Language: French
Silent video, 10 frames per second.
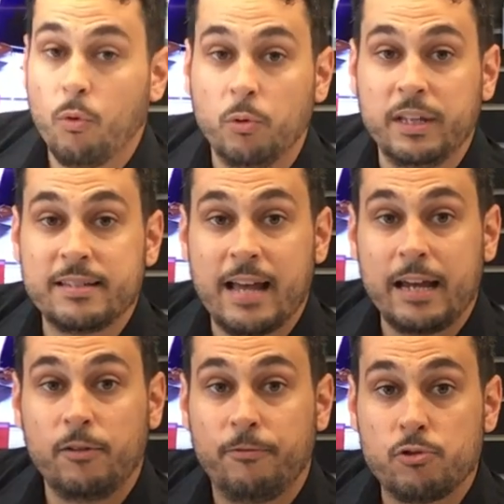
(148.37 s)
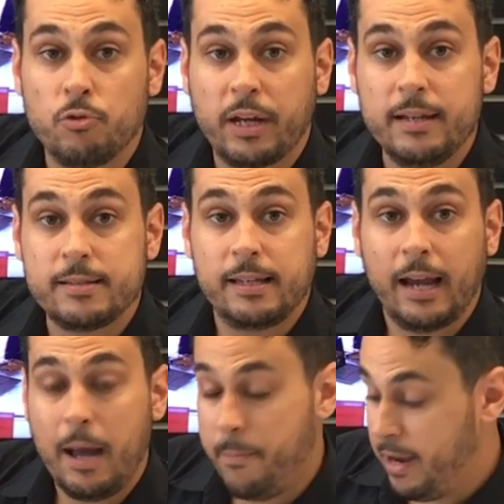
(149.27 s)
au design futuriste qui
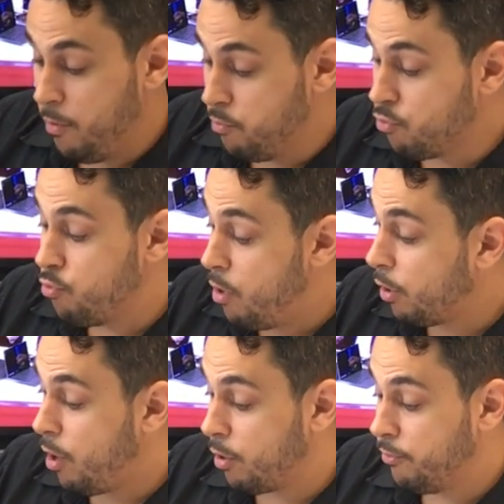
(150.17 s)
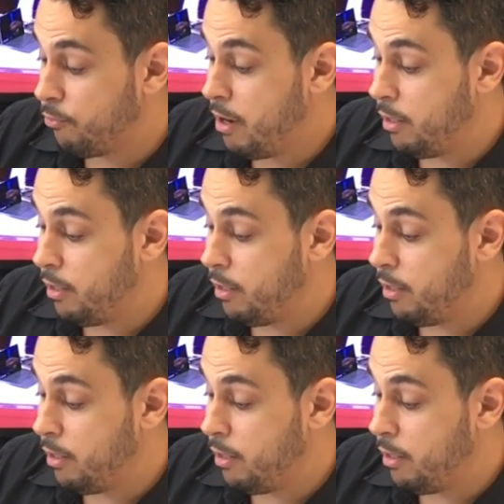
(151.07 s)
rappelle beaucoup encore une fois le